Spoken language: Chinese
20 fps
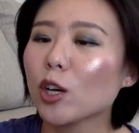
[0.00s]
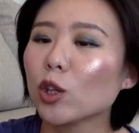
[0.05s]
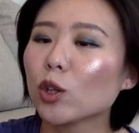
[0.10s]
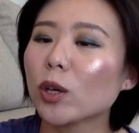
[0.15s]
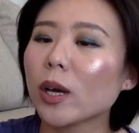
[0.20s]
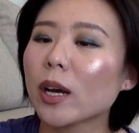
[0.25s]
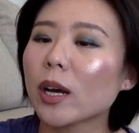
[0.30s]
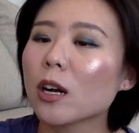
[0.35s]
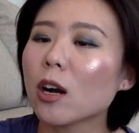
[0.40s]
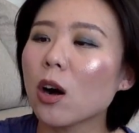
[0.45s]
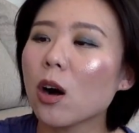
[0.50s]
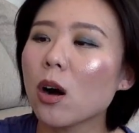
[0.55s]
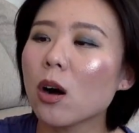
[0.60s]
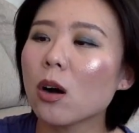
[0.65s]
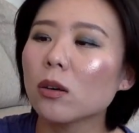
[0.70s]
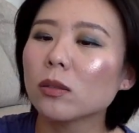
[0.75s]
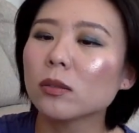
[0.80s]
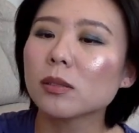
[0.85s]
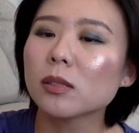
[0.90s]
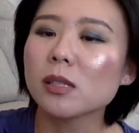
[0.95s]
对。然
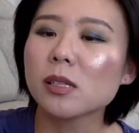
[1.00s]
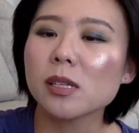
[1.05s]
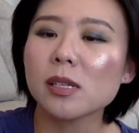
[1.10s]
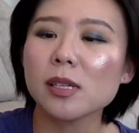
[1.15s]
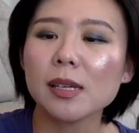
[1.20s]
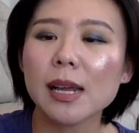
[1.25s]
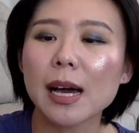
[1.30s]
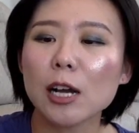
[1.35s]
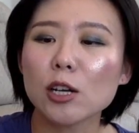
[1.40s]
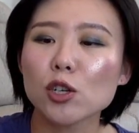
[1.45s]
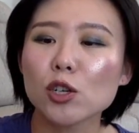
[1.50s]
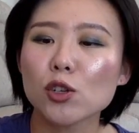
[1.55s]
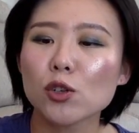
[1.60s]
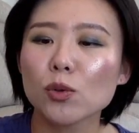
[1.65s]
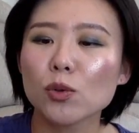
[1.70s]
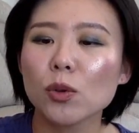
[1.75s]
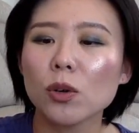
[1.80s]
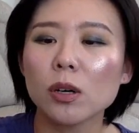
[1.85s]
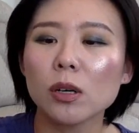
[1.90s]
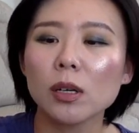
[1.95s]
后接下来
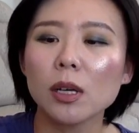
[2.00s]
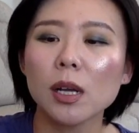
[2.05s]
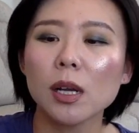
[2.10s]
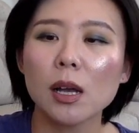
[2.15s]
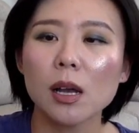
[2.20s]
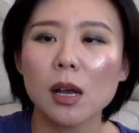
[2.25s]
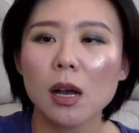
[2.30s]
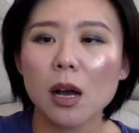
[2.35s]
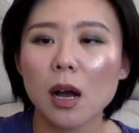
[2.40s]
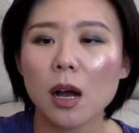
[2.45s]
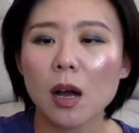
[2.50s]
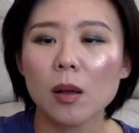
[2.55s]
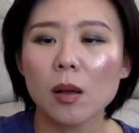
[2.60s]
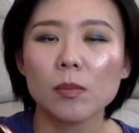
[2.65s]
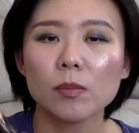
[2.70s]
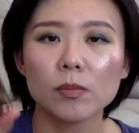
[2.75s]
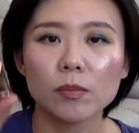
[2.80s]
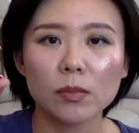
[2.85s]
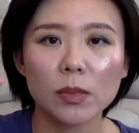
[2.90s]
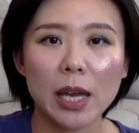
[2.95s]
说，
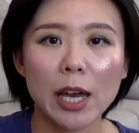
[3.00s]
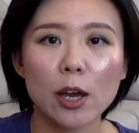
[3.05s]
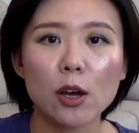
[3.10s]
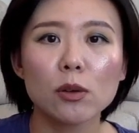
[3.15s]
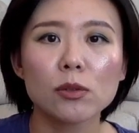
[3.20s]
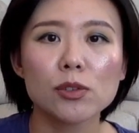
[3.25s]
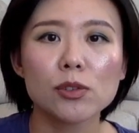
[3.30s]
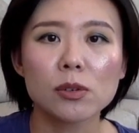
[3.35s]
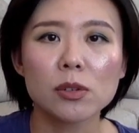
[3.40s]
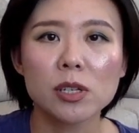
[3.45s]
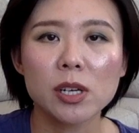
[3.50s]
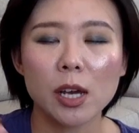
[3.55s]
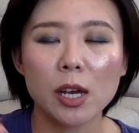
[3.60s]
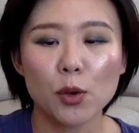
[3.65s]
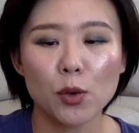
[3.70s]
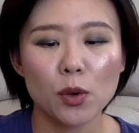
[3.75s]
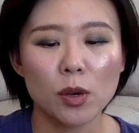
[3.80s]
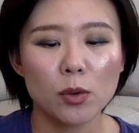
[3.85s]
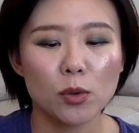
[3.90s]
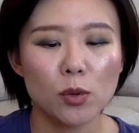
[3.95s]
嗯，还有就是这个
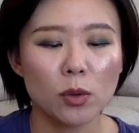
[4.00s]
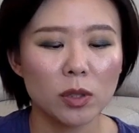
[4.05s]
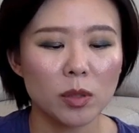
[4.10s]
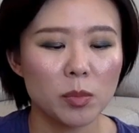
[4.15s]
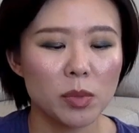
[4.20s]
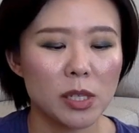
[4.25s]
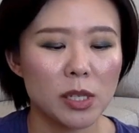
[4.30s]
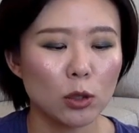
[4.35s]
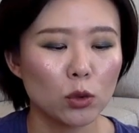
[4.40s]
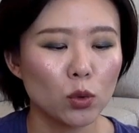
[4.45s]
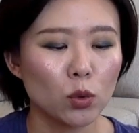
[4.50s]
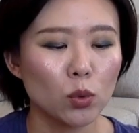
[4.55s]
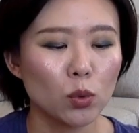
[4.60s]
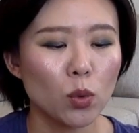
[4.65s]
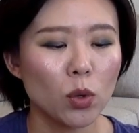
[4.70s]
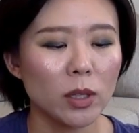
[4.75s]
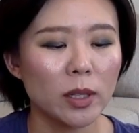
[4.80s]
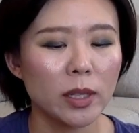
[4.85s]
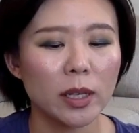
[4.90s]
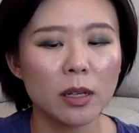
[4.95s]
月用的比较
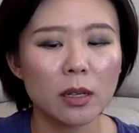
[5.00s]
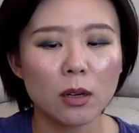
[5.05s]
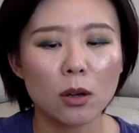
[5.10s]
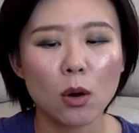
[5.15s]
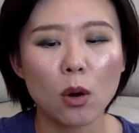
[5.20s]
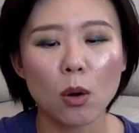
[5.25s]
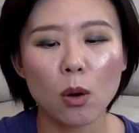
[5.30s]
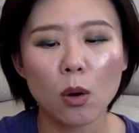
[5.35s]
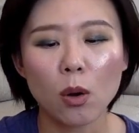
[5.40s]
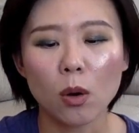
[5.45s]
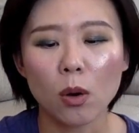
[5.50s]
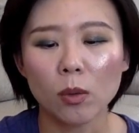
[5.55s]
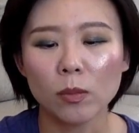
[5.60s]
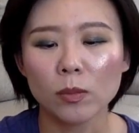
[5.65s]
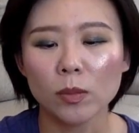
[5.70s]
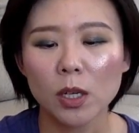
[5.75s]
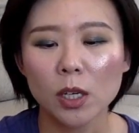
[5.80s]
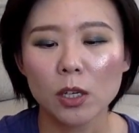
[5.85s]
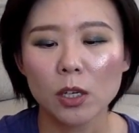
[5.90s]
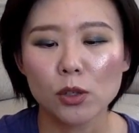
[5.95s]
多的一个口红，
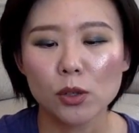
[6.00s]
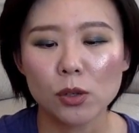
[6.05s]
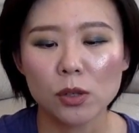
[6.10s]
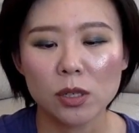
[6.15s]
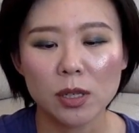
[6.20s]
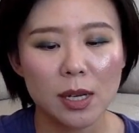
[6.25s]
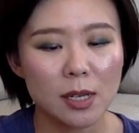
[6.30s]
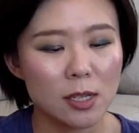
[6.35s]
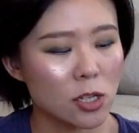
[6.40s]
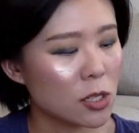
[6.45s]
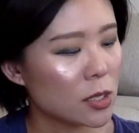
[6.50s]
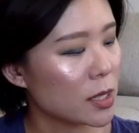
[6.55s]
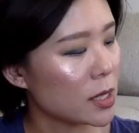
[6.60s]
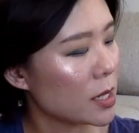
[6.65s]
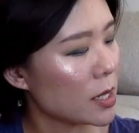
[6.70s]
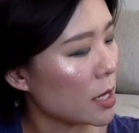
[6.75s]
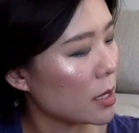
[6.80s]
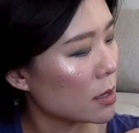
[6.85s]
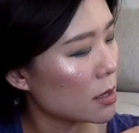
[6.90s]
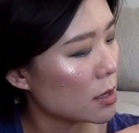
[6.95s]
就是它之
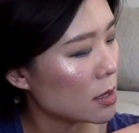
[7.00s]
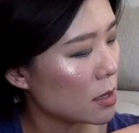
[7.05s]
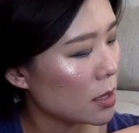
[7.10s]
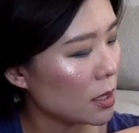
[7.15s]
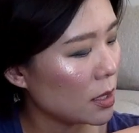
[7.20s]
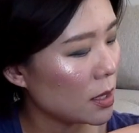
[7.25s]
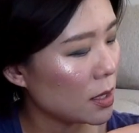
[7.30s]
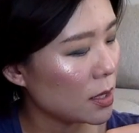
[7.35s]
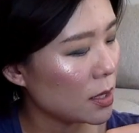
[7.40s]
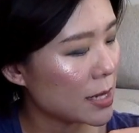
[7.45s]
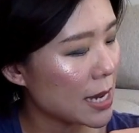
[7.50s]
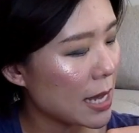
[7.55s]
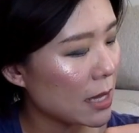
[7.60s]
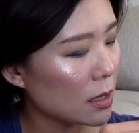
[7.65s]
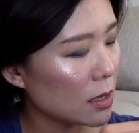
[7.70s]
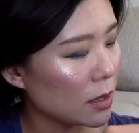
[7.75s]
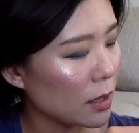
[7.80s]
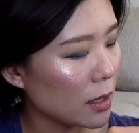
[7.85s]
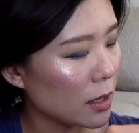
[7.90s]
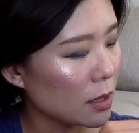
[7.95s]
前 CT 家
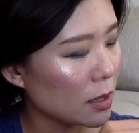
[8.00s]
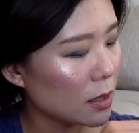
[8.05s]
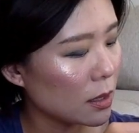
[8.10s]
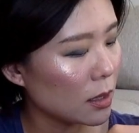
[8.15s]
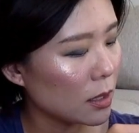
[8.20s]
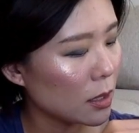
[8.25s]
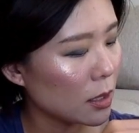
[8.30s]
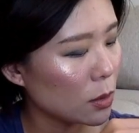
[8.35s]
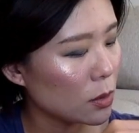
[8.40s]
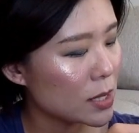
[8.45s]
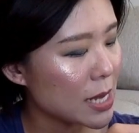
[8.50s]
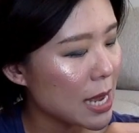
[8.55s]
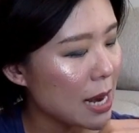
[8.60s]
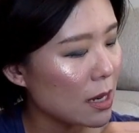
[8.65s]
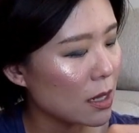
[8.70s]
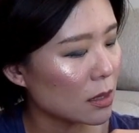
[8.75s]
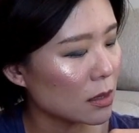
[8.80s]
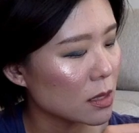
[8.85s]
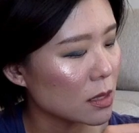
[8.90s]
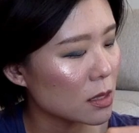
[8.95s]
的那个罗嘉
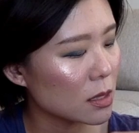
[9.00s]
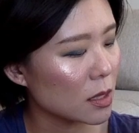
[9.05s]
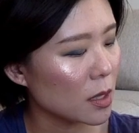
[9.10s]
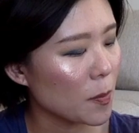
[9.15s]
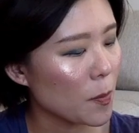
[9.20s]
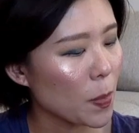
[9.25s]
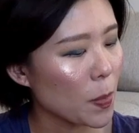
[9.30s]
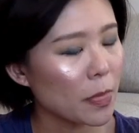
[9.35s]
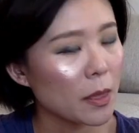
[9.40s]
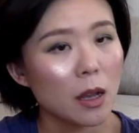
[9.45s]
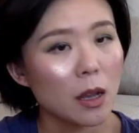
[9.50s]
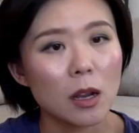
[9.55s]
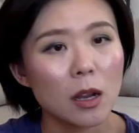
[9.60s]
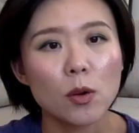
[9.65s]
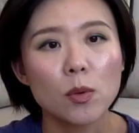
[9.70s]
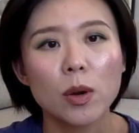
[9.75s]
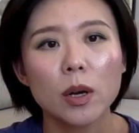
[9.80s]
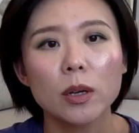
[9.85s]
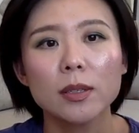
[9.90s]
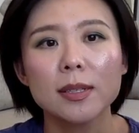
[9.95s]
玲色
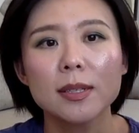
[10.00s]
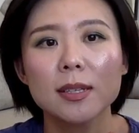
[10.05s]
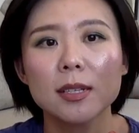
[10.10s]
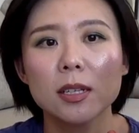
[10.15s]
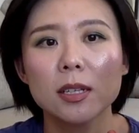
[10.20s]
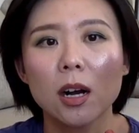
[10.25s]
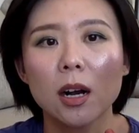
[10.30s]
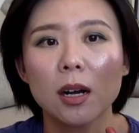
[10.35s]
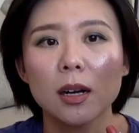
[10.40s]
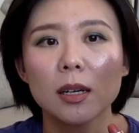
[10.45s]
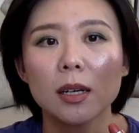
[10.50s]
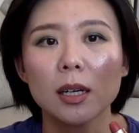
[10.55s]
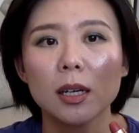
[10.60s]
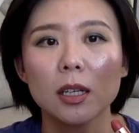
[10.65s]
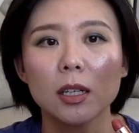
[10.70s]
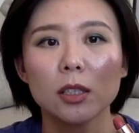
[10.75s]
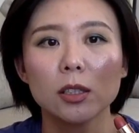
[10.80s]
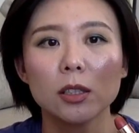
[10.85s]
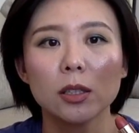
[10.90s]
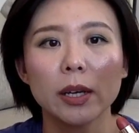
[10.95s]
Corona Star，
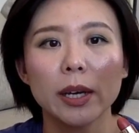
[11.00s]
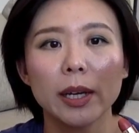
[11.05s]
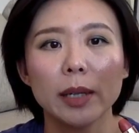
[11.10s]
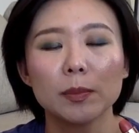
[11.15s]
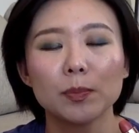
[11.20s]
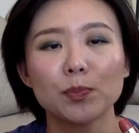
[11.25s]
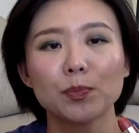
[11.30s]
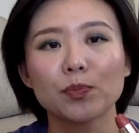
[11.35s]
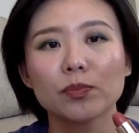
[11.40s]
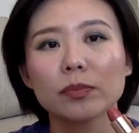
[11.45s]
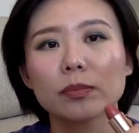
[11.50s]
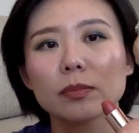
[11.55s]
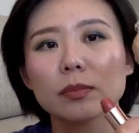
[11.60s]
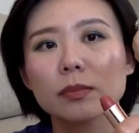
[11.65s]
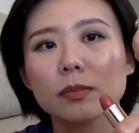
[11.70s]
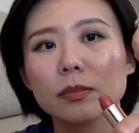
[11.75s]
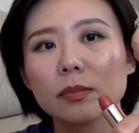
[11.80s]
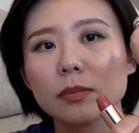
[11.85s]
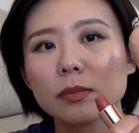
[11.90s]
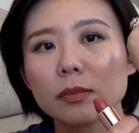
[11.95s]

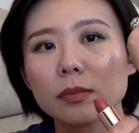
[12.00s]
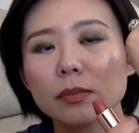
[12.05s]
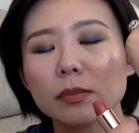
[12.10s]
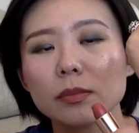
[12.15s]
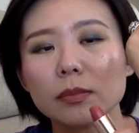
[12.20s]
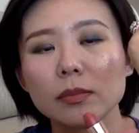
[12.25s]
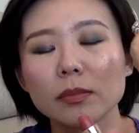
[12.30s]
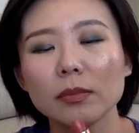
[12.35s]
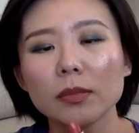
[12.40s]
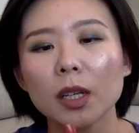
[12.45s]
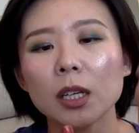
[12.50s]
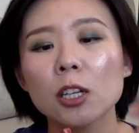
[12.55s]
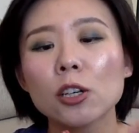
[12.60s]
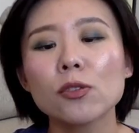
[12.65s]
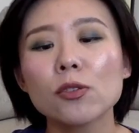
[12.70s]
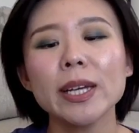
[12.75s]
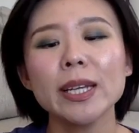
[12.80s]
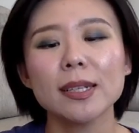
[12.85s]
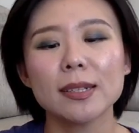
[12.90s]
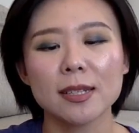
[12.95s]
对，c a
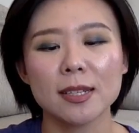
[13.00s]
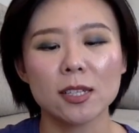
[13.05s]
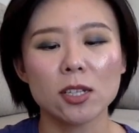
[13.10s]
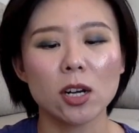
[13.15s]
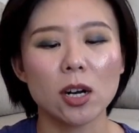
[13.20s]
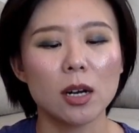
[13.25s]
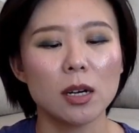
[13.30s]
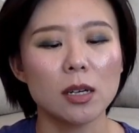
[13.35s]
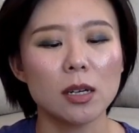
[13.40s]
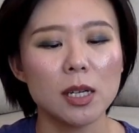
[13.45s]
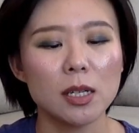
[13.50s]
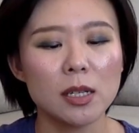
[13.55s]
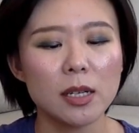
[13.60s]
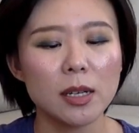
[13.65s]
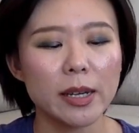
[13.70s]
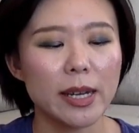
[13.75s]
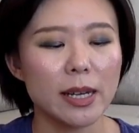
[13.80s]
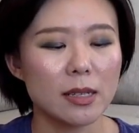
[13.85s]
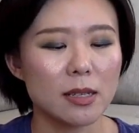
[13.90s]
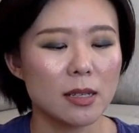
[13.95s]
r i n a Star 这
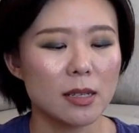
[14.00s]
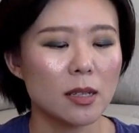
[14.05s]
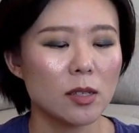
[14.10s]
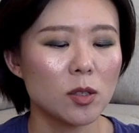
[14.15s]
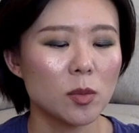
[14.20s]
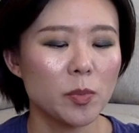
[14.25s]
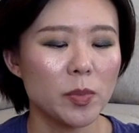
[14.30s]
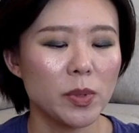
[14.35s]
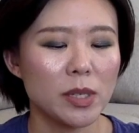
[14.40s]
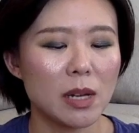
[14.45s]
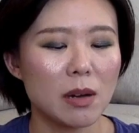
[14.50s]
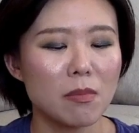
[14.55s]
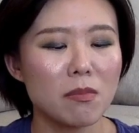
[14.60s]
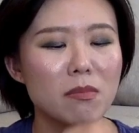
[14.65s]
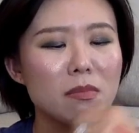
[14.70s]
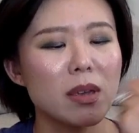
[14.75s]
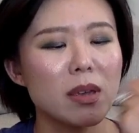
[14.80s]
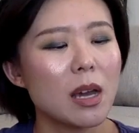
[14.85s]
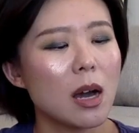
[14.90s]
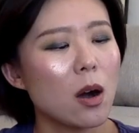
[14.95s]
个颜色就比较
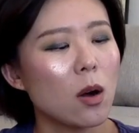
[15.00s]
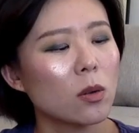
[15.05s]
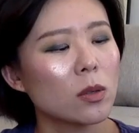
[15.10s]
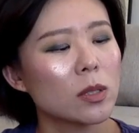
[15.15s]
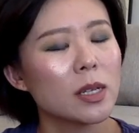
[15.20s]
妙。